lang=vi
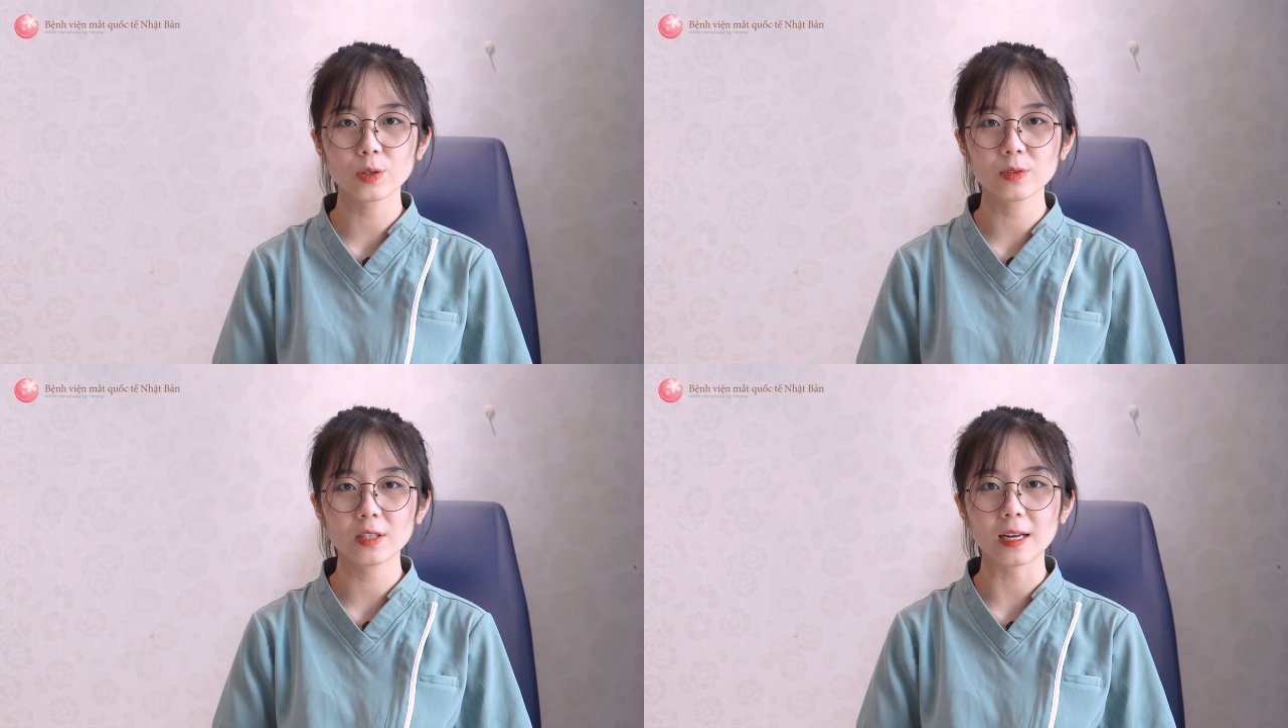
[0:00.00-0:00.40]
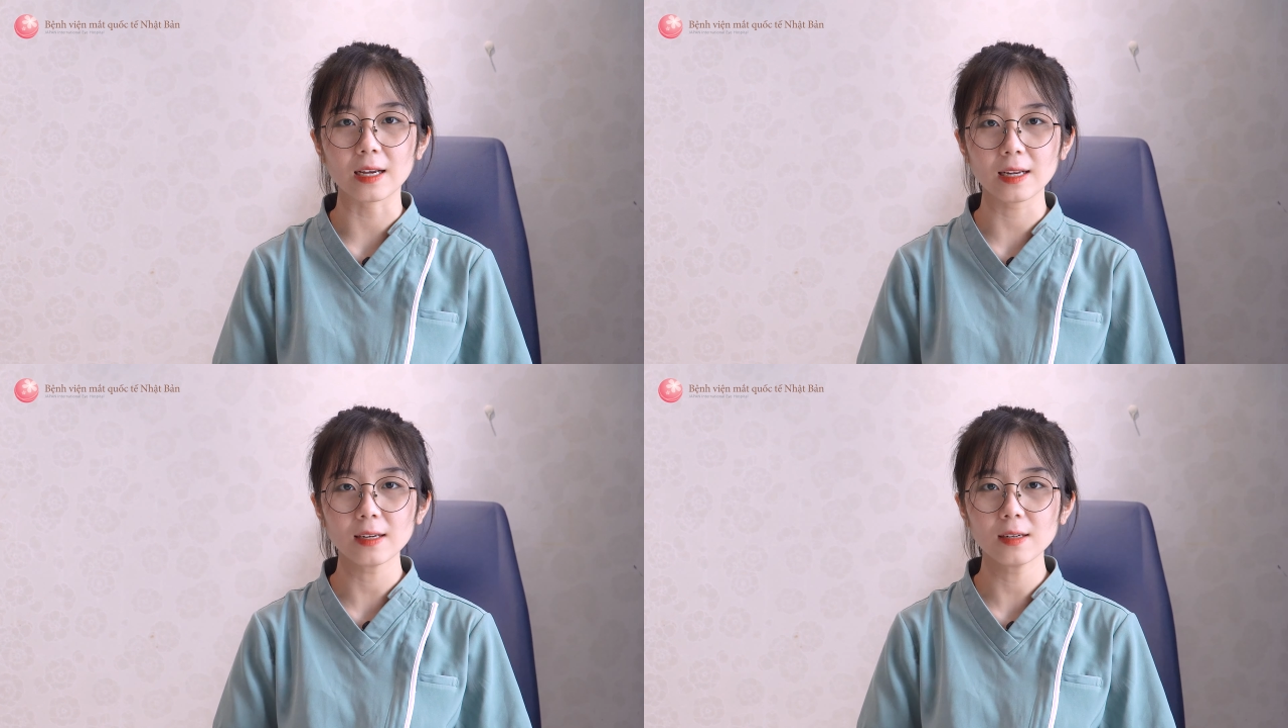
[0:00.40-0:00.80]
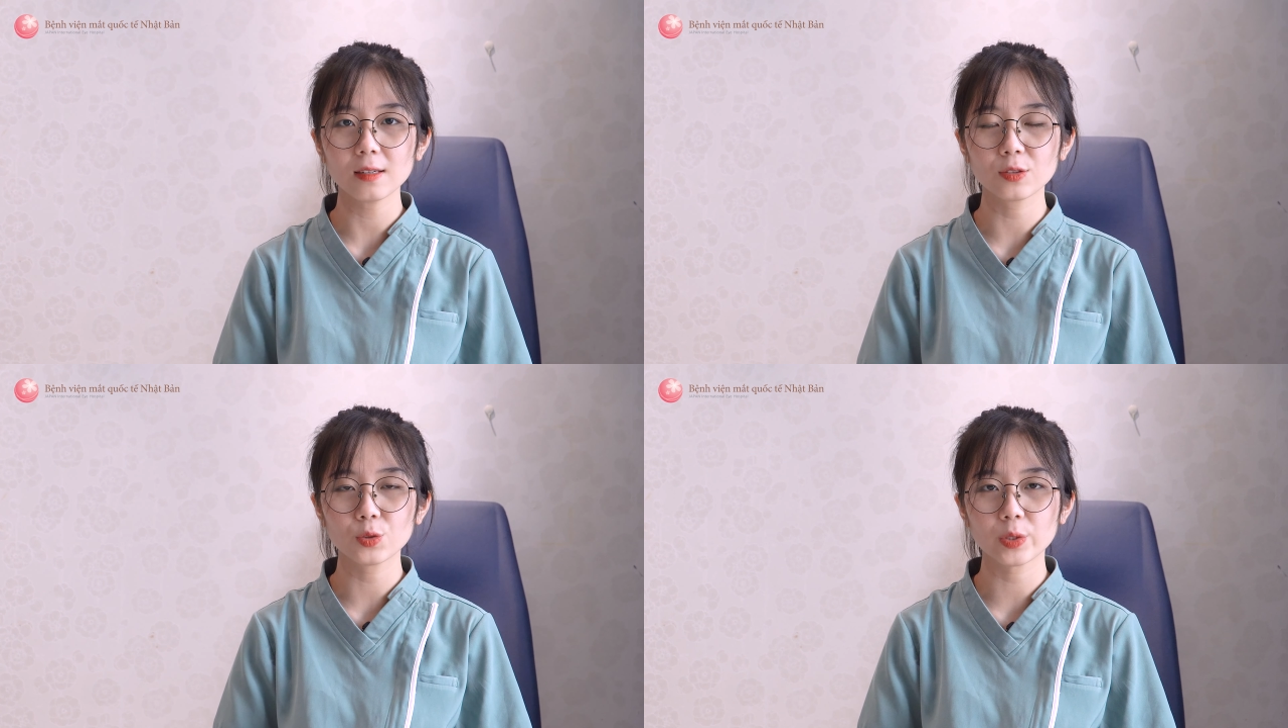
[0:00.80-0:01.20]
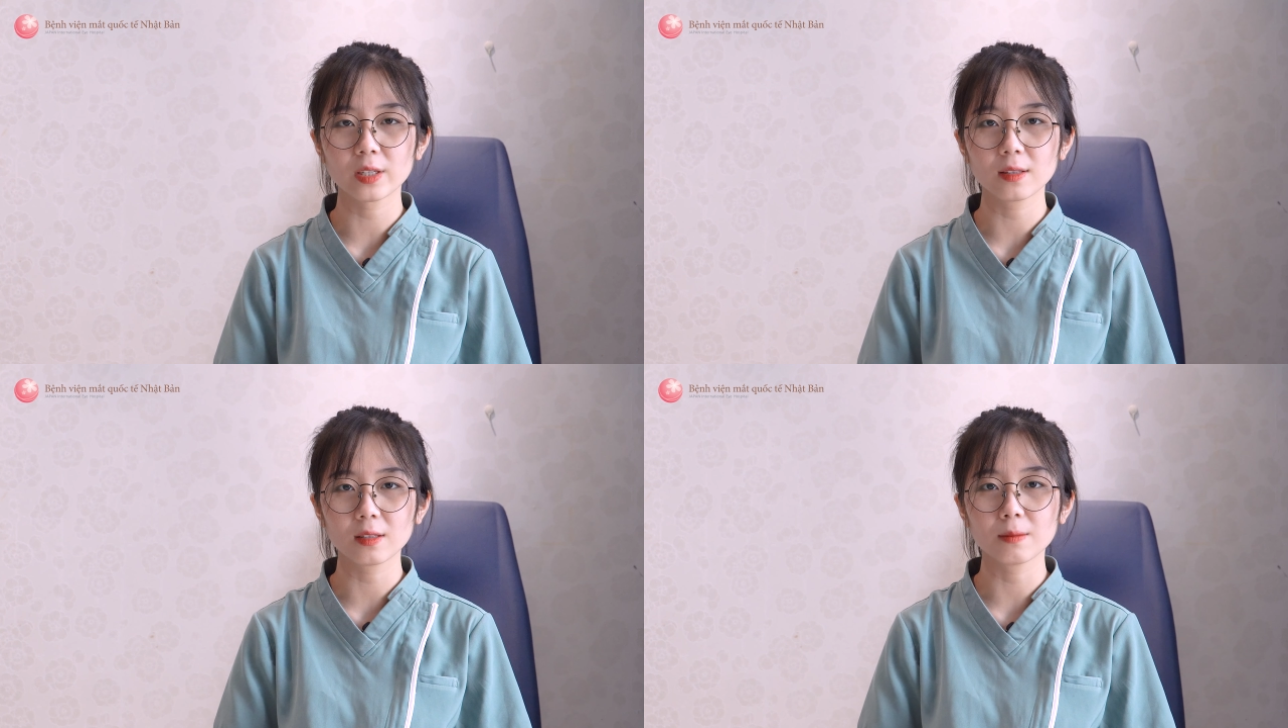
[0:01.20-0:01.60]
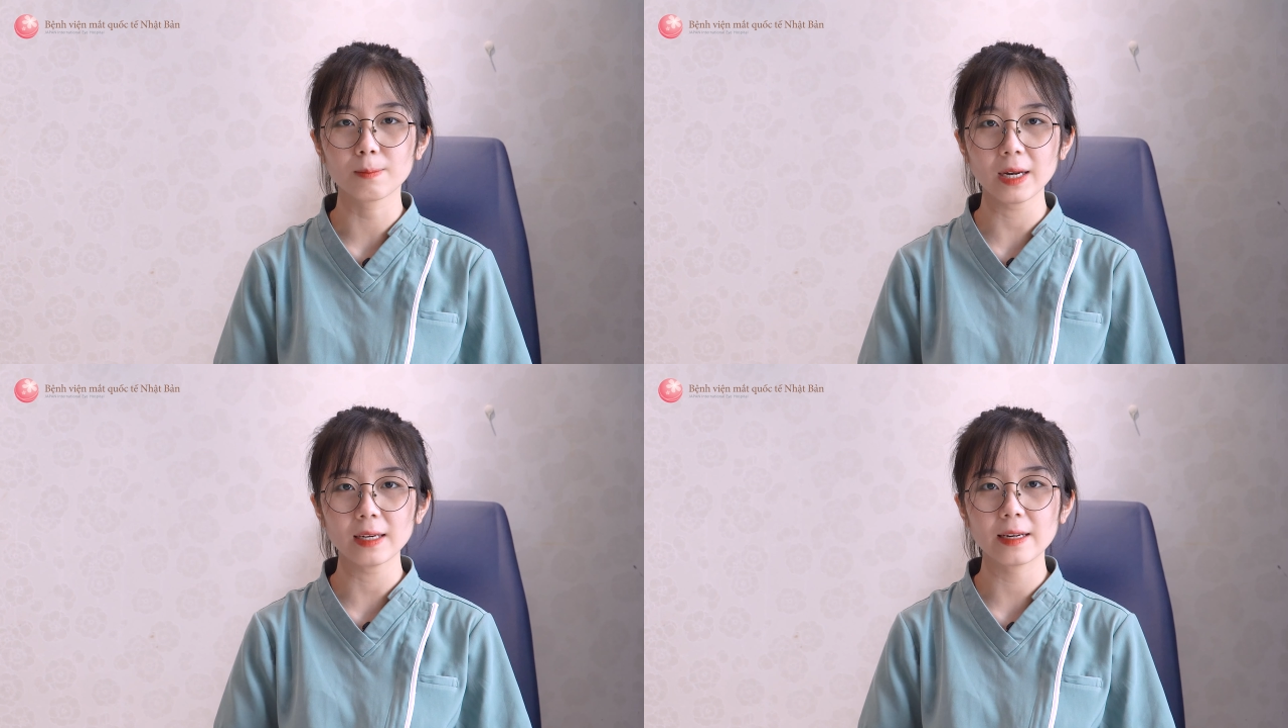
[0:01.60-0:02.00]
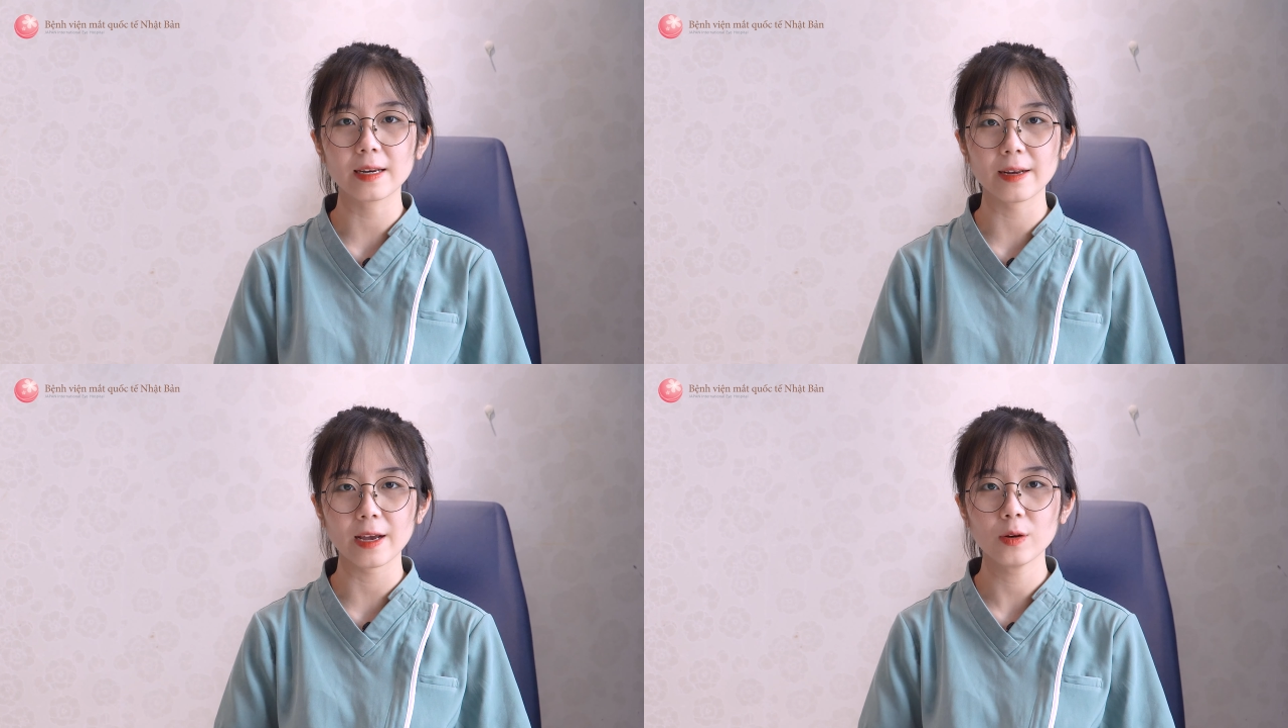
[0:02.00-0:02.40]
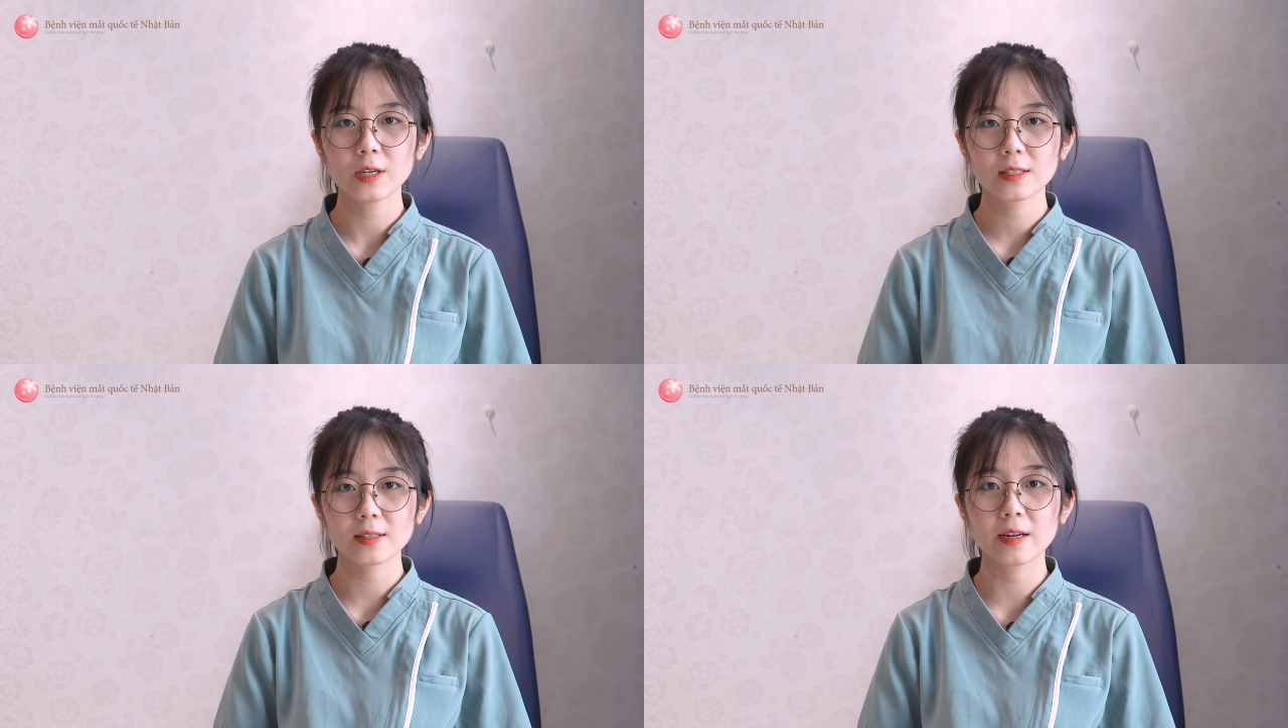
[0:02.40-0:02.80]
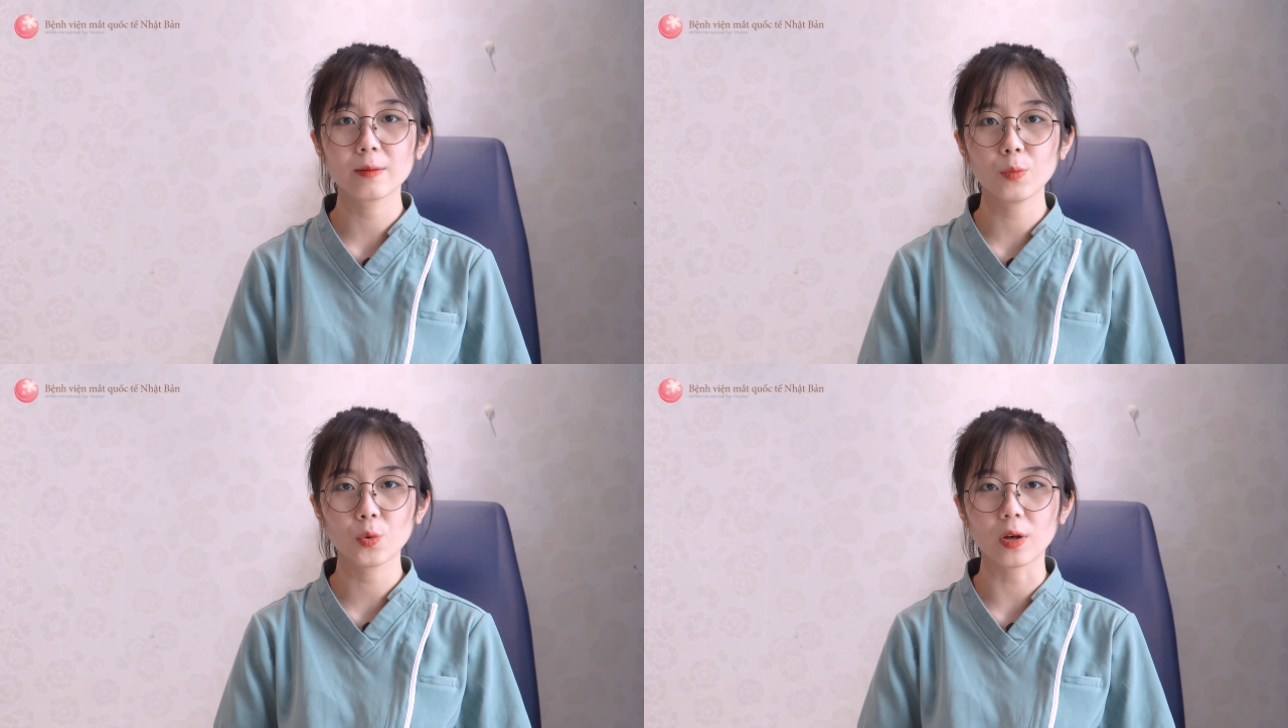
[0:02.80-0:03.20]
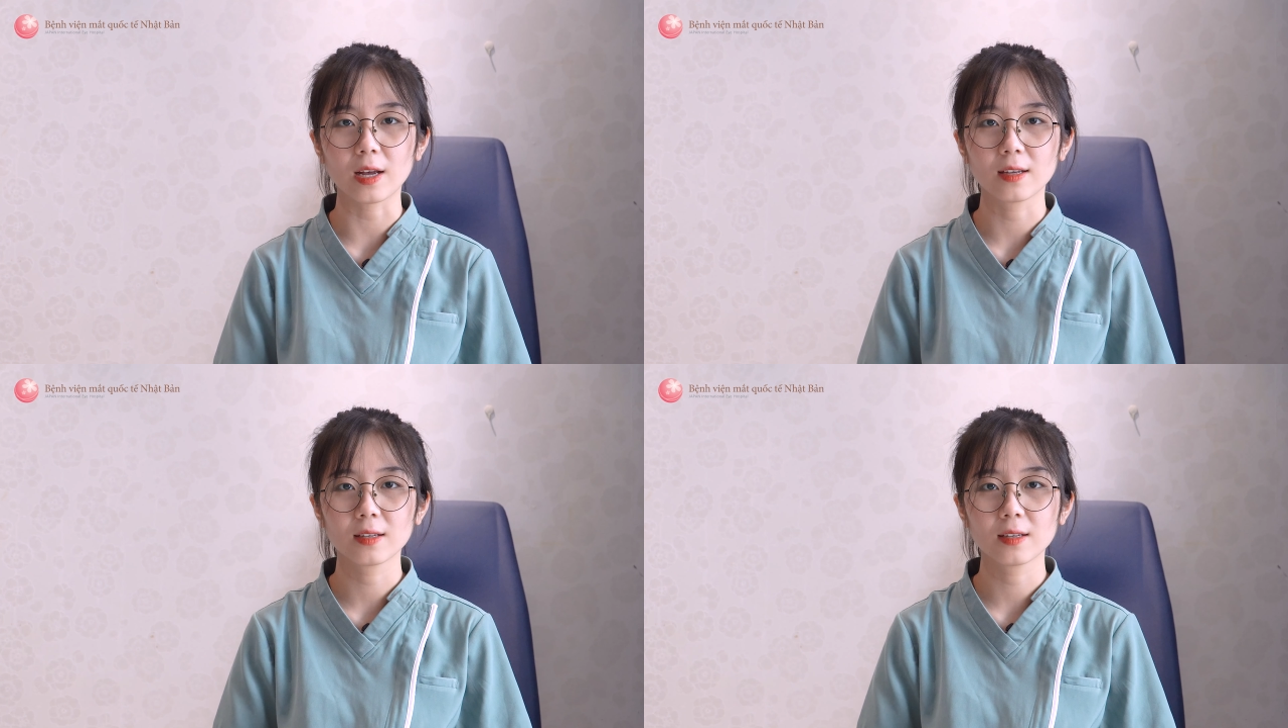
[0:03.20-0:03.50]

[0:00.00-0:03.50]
giống như là cắt đứt đường truyền từ mắt lên đến não dẫn đến mù lòa.